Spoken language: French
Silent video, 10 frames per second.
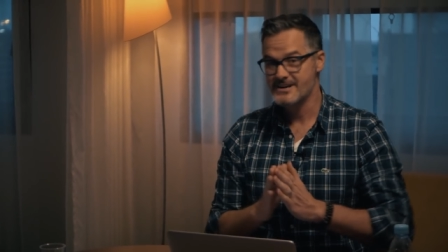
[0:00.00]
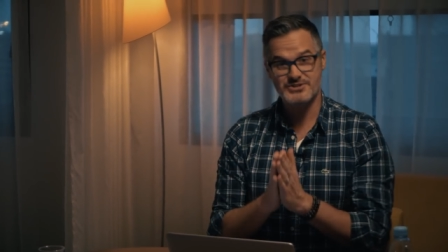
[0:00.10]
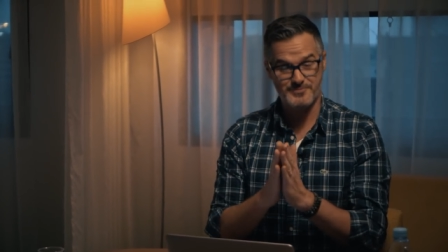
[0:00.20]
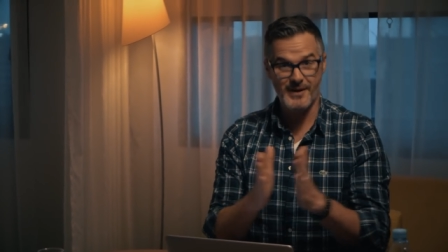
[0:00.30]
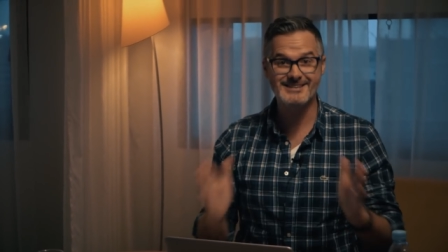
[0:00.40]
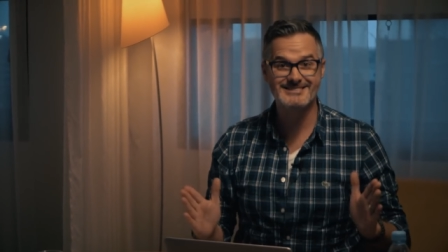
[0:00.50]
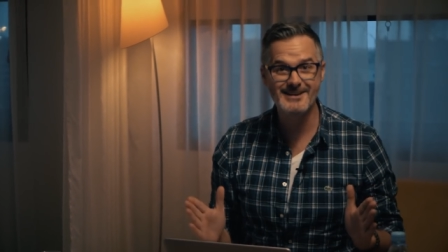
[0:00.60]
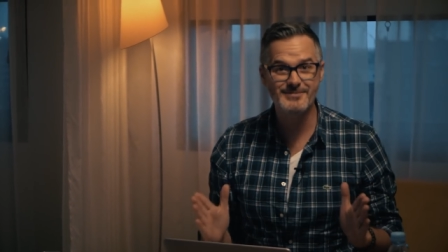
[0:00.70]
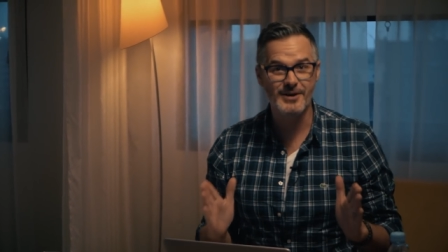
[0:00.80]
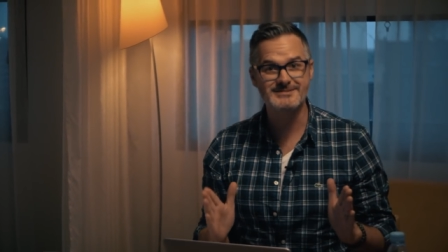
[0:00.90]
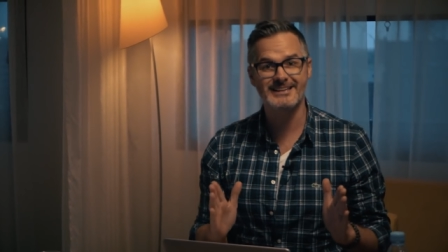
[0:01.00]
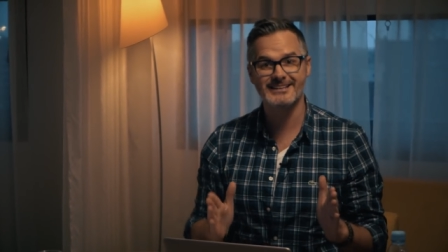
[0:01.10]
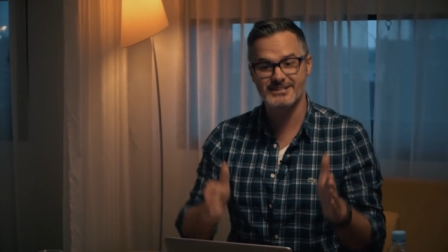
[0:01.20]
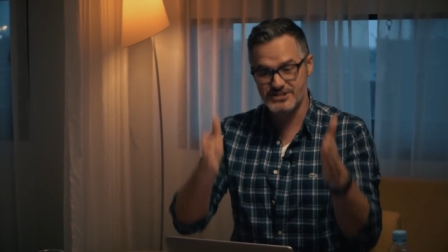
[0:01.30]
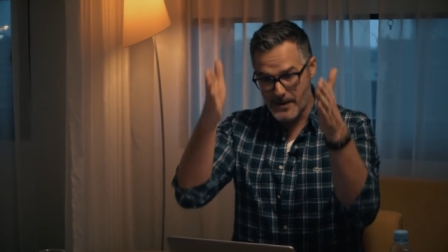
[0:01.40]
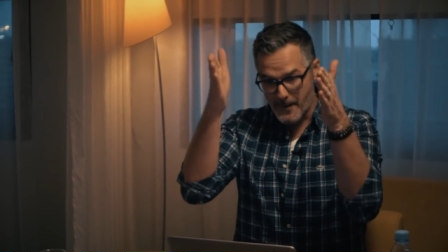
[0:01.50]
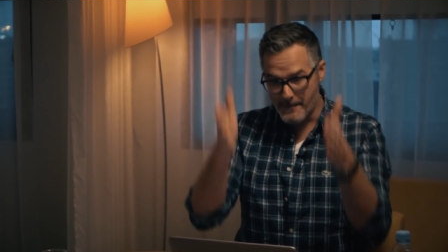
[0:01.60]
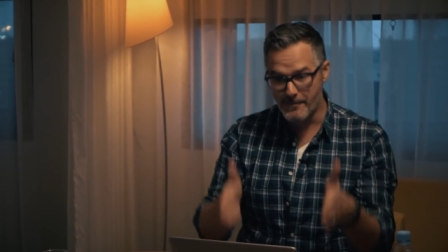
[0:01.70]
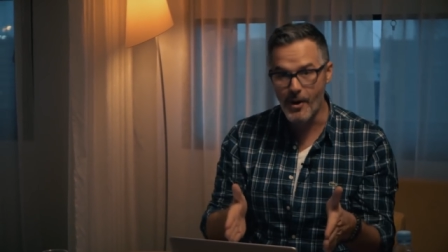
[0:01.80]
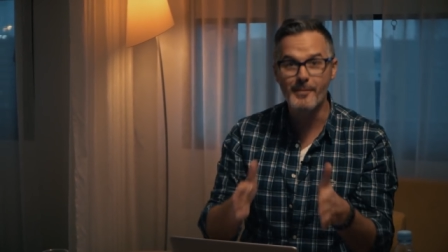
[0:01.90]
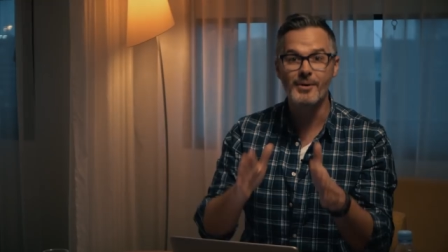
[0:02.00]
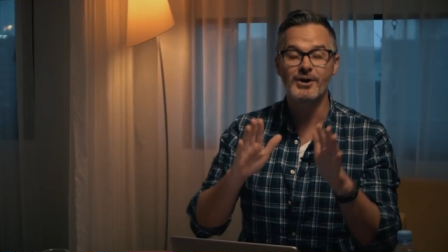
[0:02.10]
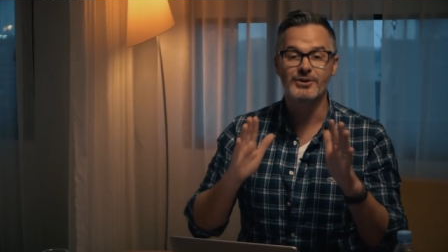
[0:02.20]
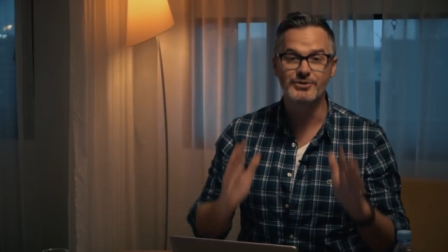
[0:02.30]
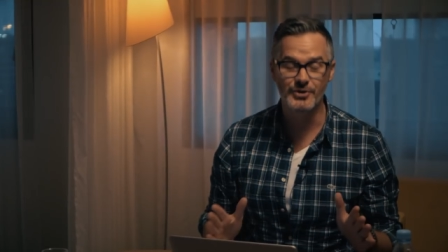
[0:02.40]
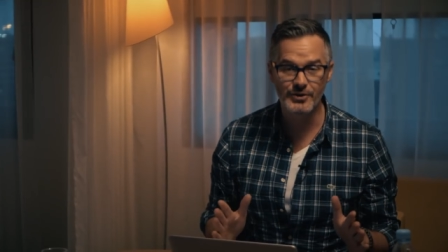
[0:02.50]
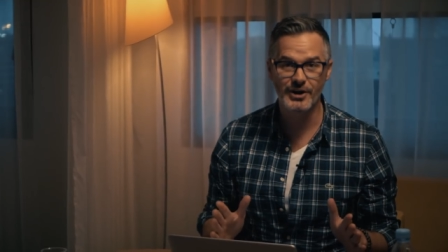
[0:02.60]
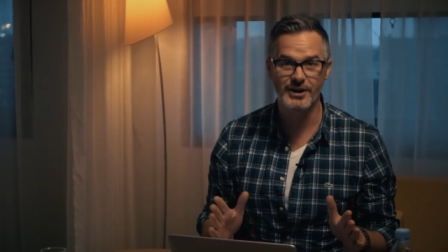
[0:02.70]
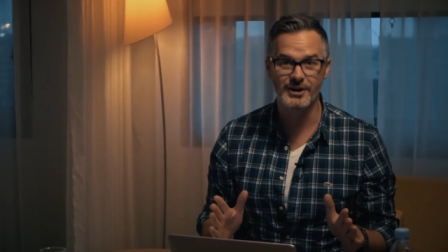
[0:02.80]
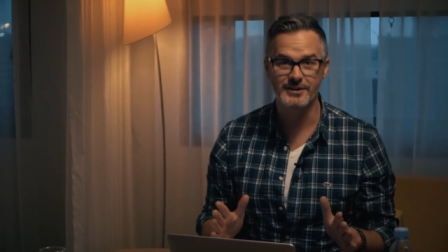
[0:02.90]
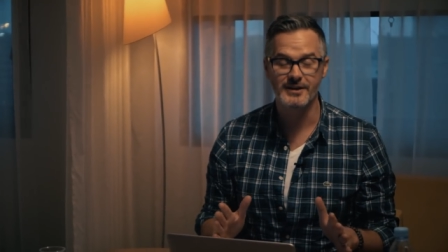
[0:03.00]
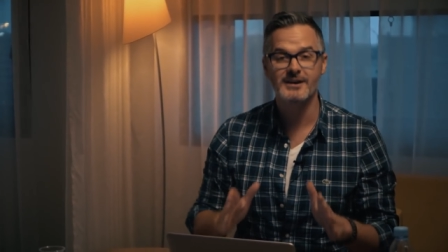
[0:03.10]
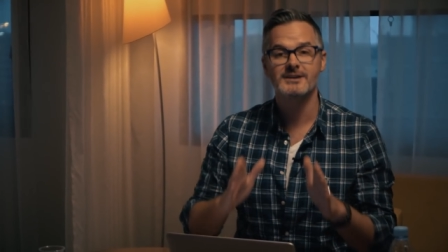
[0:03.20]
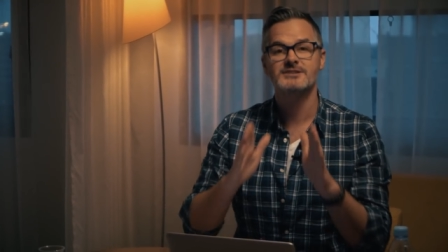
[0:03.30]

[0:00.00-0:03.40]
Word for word: super simple comme stratégie. Boum, deux colonnes.